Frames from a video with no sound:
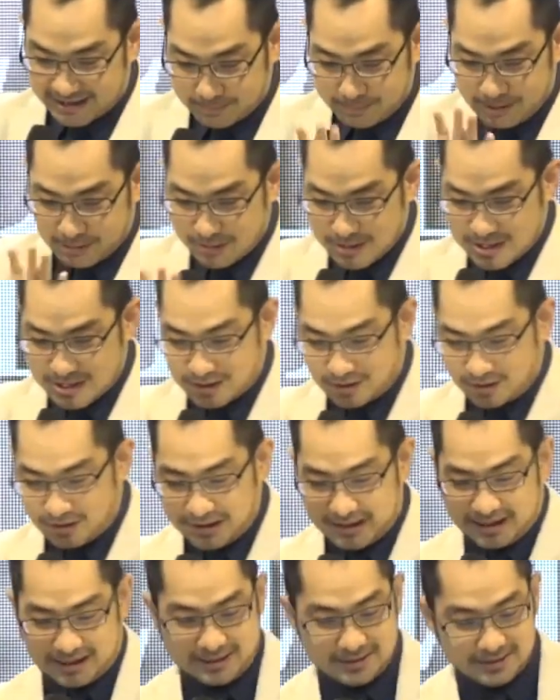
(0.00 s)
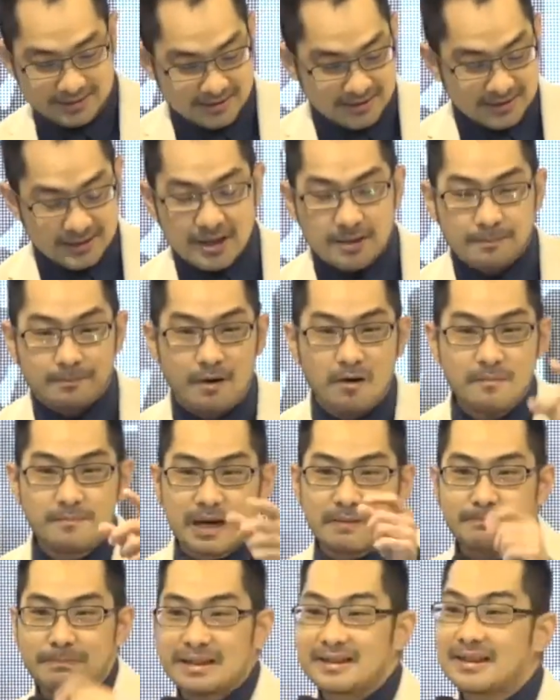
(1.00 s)
bangun sekolah. Mau
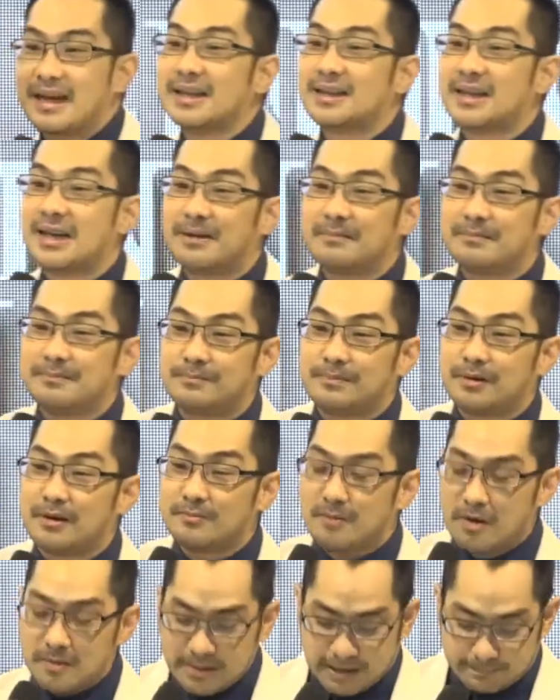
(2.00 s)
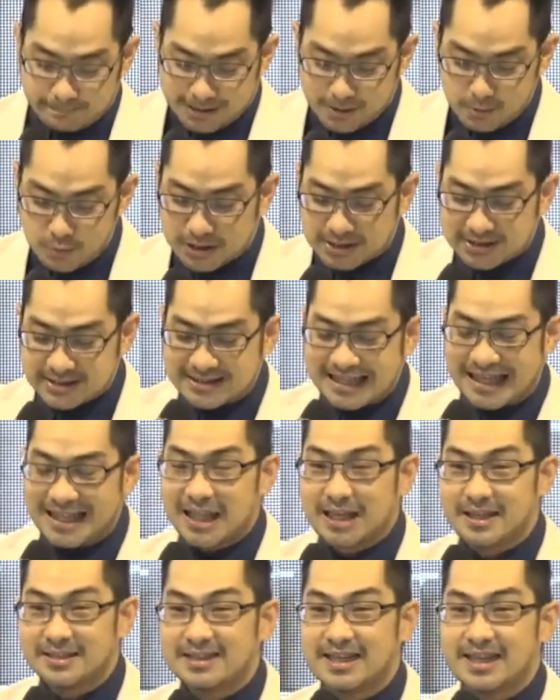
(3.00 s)
berapa tanah, mau berapa luas
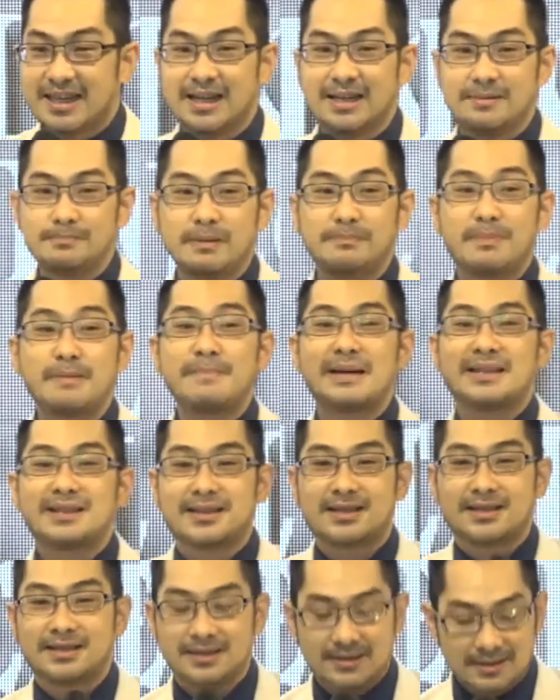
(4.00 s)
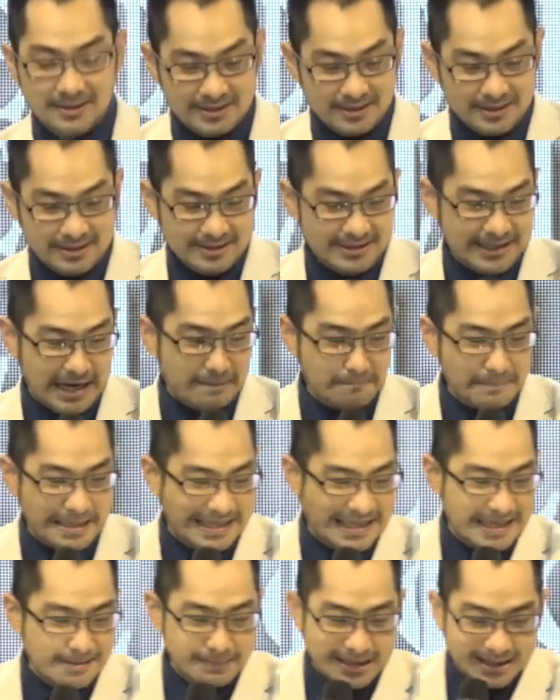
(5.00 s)
tanahnya, berapa meter? Ya
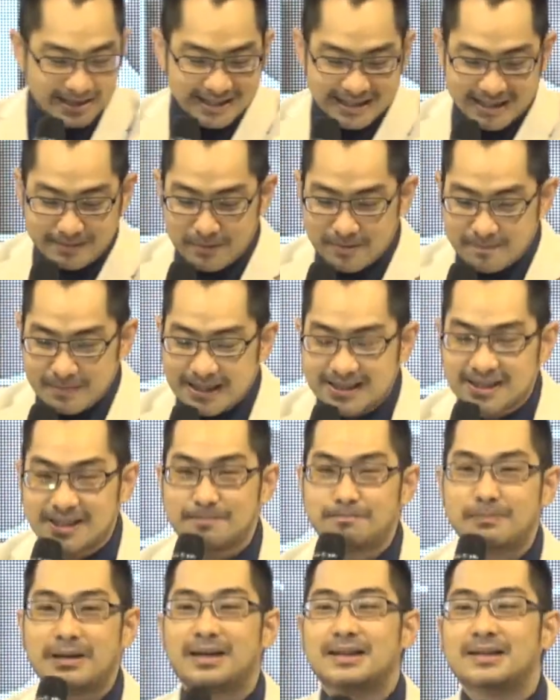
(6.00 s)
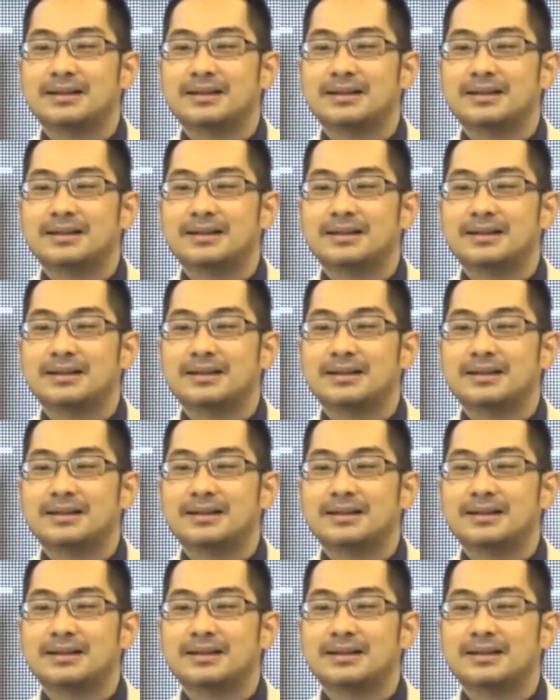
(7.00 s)
minimal seribu meter Pak,